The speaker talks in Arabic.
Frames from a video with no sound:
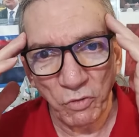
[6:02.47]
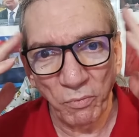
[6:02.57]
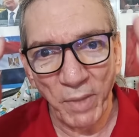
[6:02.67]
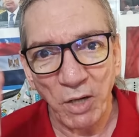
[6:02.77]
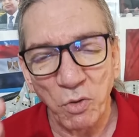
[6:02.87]

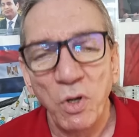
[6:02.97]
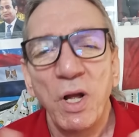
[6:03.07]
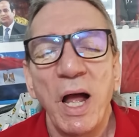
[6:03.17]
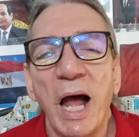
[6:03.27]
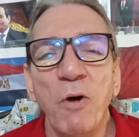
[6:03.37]
في دماغكم
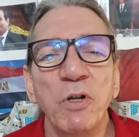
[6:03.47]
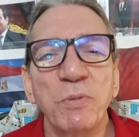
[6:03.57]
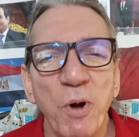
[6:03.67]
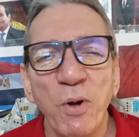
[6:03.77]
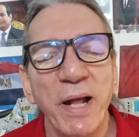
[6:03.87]
او
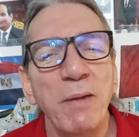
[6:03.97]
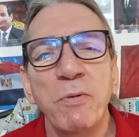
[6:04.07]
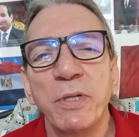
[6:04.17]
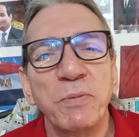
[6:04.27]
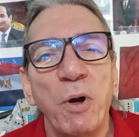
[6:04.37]
اسمعوا
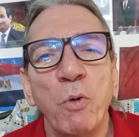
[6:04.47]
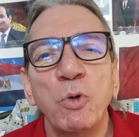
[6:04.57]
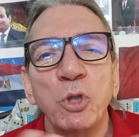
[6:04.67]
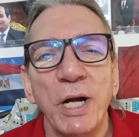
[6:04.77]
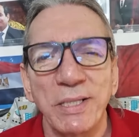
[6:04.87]
كلامه ما
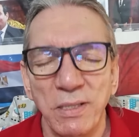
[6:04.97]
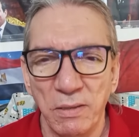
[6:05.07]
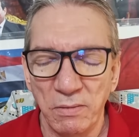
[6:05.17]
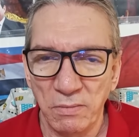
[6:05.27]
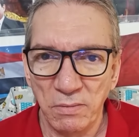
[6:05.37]
تسمعولوش
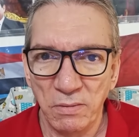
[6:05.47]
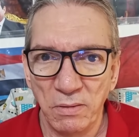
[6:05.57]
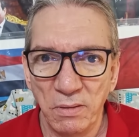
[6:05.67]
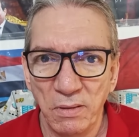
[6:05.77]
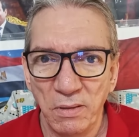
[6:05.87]
اصلا
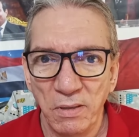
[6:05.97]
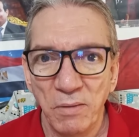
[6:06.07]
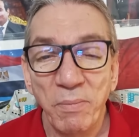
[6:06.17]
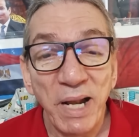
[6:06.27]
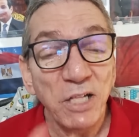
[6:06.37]

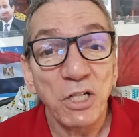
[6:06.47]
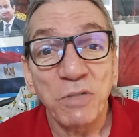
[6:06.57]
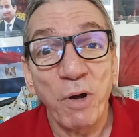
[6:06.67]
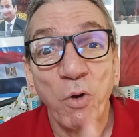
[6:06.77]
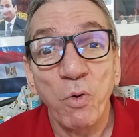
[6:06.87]
بلاش
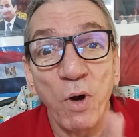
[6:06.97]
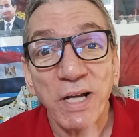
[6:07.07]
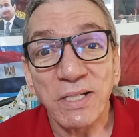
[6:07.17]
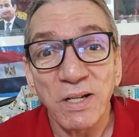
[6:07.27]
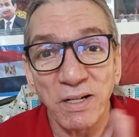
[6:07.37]
تسمعوا
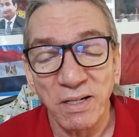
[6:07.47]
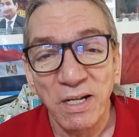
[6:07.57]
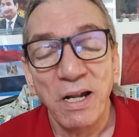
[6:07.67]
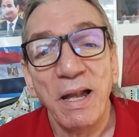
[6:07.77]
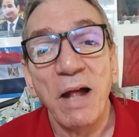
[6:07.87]
له اصلا
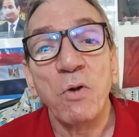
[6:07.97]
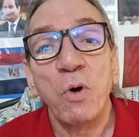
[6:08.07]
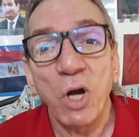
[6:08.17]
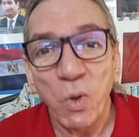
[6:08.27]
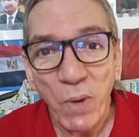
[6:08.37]

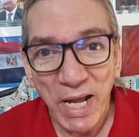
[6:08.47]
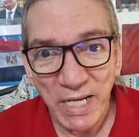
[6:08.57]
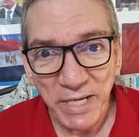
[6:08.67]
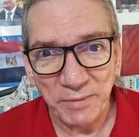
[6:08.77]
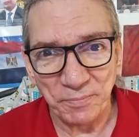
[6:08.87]
لانه
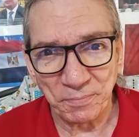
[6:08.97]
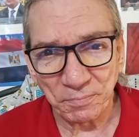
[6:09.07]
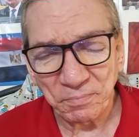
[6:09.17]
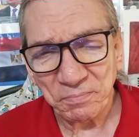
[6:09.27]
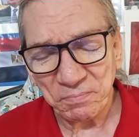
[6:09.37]
اخواني
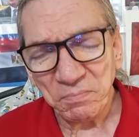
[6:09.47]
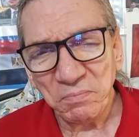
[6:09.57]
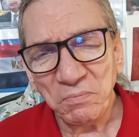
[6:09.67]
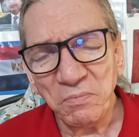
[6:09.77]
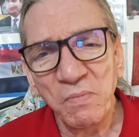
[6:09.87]

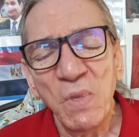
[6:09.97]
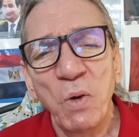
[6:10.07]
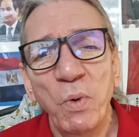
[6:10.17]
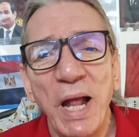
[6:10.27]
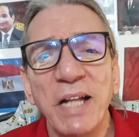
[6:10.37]

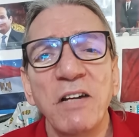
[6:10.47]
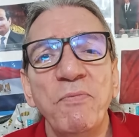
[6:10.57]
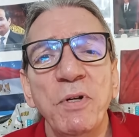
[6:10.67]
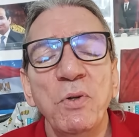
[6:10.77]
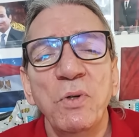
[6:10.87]

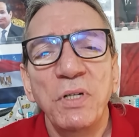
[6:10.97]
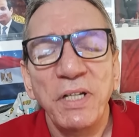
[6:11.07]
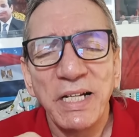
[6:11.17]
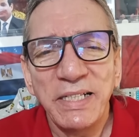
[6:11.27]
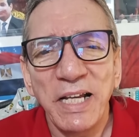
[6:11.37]
والهدف منه
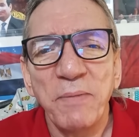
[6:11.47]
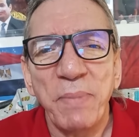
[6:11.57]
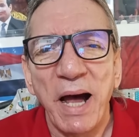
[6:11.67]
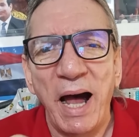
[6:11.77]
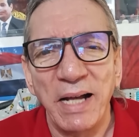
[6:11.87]

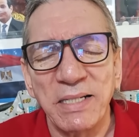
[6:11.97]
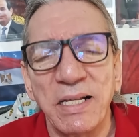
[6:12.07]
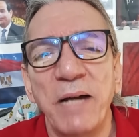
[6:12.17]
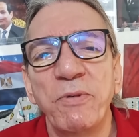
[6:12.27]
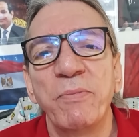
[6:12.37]
يتعب
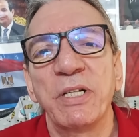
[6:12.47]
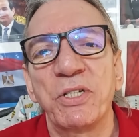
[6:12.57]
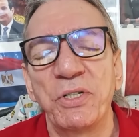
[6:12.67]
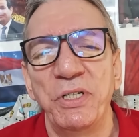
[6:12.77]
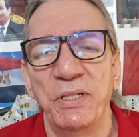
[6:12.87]
اعصاب
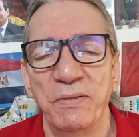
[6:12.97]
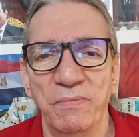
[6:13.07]
المصريين